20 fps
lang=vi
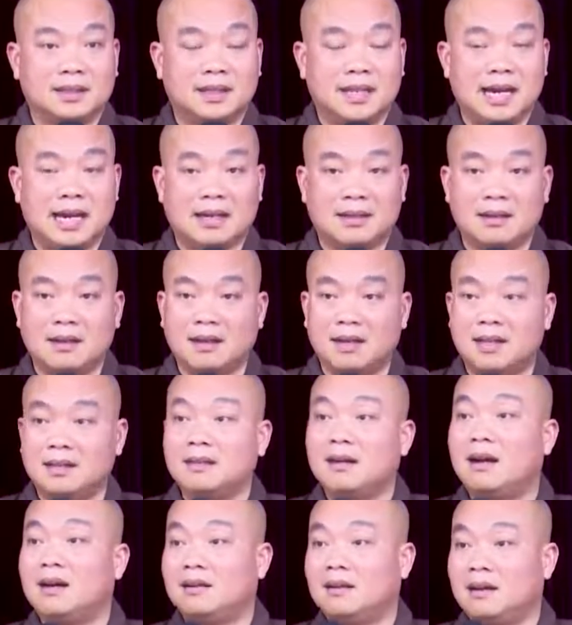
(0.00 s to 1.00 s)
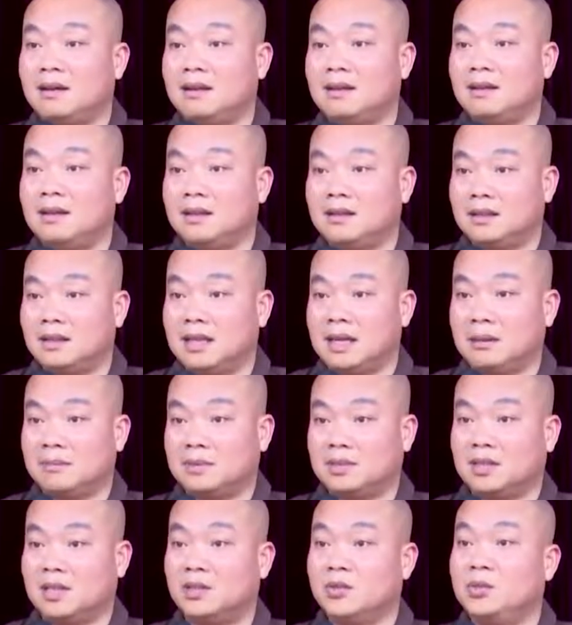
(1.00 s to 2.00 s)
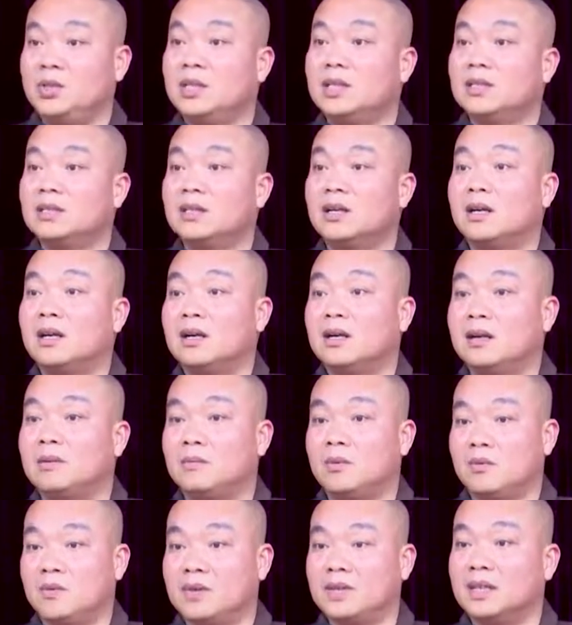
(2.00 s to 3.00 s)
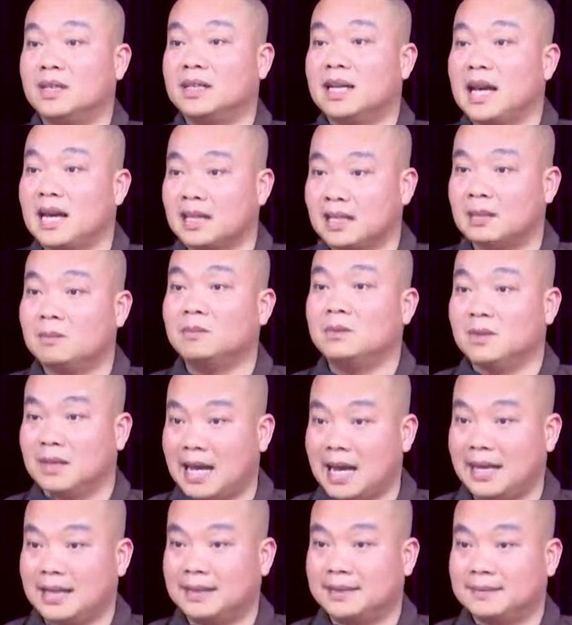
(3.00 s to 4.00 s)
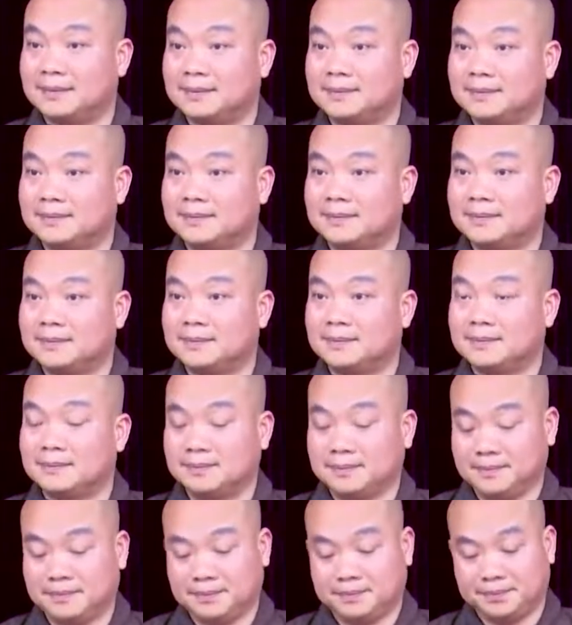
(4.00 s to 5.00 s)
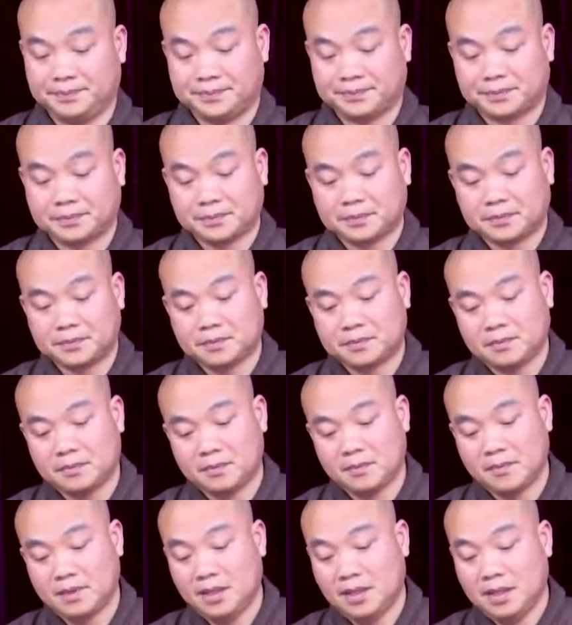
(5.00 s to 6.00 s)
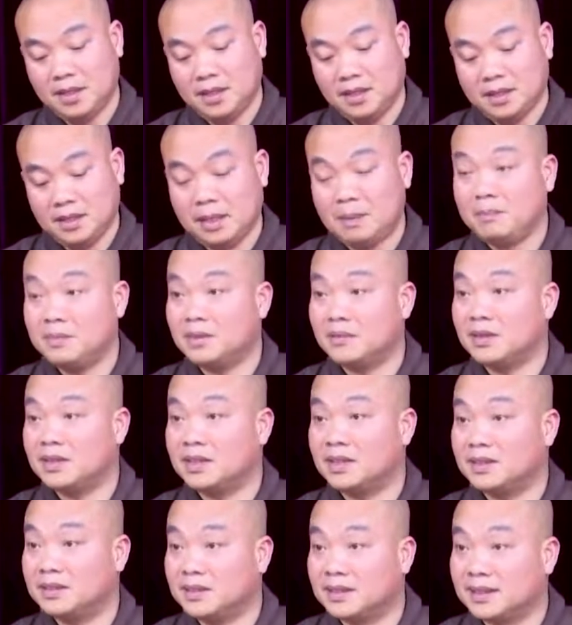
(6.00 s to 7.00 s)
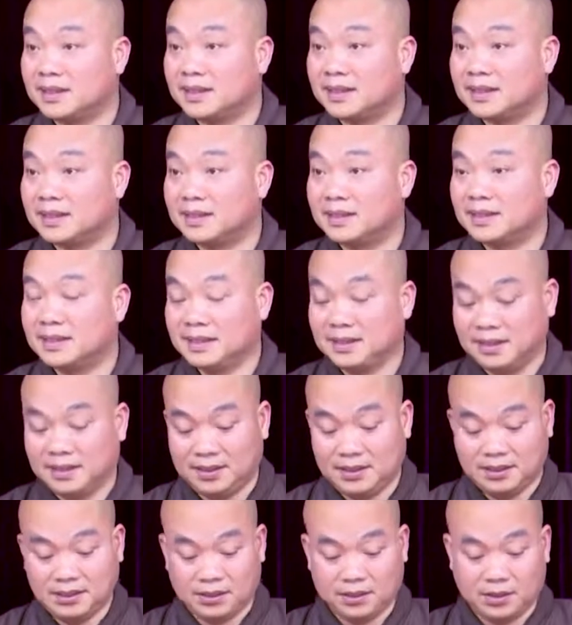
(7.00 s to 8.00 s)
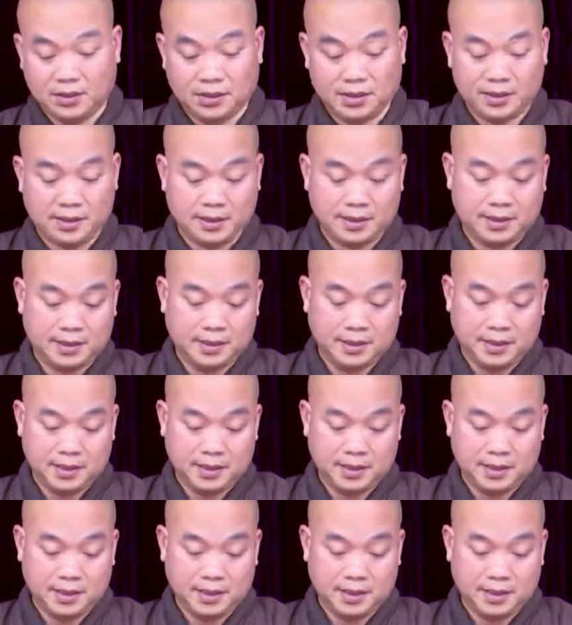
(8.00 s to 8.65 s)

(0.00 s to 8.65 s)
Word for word: Cái hạt nhân, cái nhân đó nó làm trợ duyên cho một vấn đề khác trong tương lai. Ừ. Nắm được vấn đề chưa? Rồi.